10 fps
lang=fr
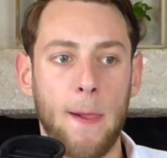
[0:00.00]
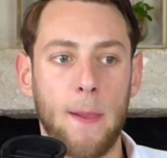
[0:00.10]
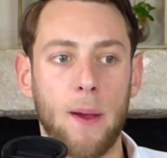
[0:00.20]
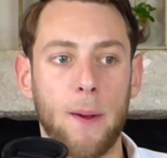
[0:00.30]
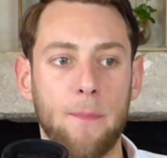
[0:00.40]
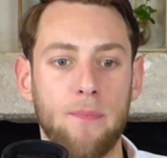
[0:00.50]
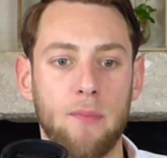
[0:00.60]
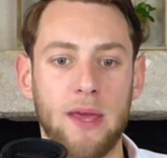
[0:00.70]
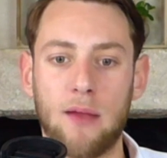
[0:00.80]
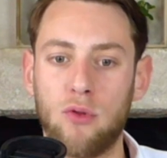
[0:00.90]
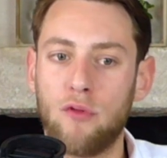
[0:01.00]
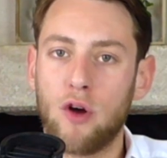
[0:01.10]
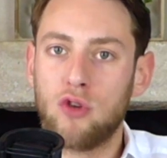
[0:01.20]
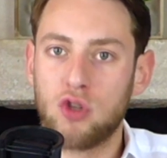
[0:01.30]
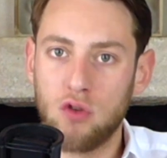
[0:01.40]
euh, bah, il y a de
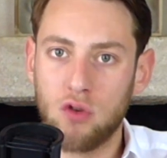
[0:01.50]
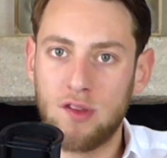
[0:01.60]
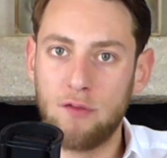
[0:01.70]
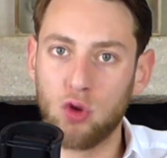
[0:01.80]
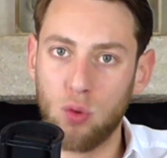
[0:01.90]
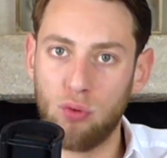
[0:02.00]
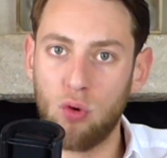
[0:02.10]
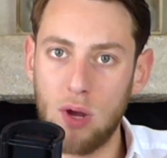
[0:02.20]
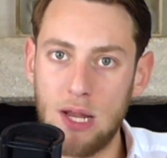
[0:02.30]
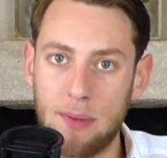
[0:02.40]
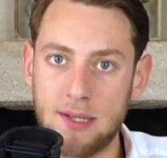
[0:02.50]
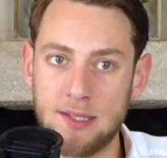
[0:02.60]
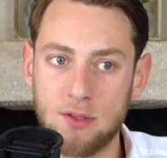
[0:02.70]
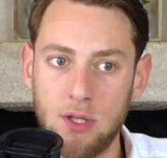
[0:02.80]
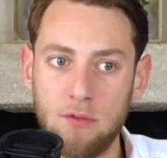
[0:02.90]
fortes chances que si votre pourquoi il n'est pas assez
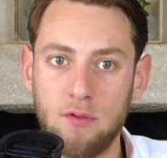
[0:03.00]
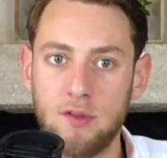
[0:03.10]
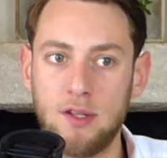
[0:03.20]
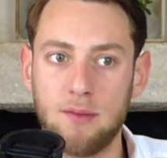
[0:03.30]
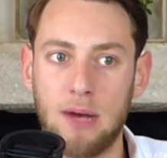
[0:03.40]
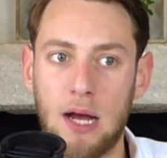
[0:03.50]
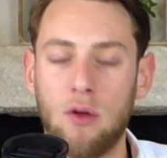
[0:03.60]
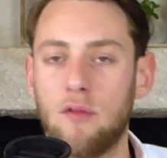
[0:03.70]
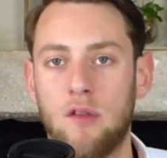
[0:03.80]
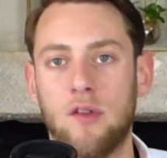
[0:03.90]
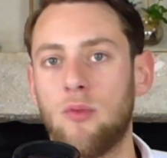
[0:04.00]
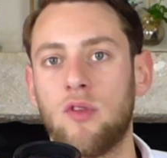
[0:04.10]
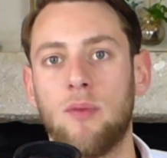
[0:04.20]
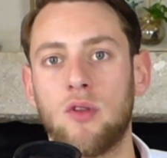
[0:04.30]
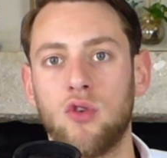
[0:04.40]
solide, vous vous dites bah non en fait finalement c'est
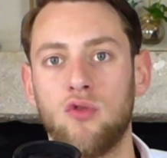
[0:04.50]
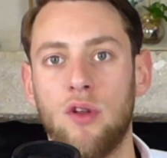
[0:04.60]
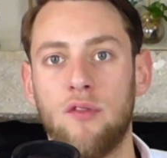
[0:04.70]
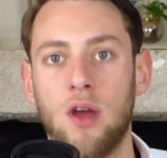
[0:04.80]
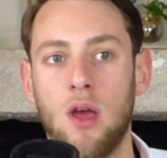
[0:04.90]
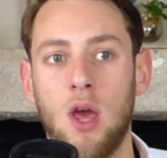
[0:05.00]
pas ce que je voulais faire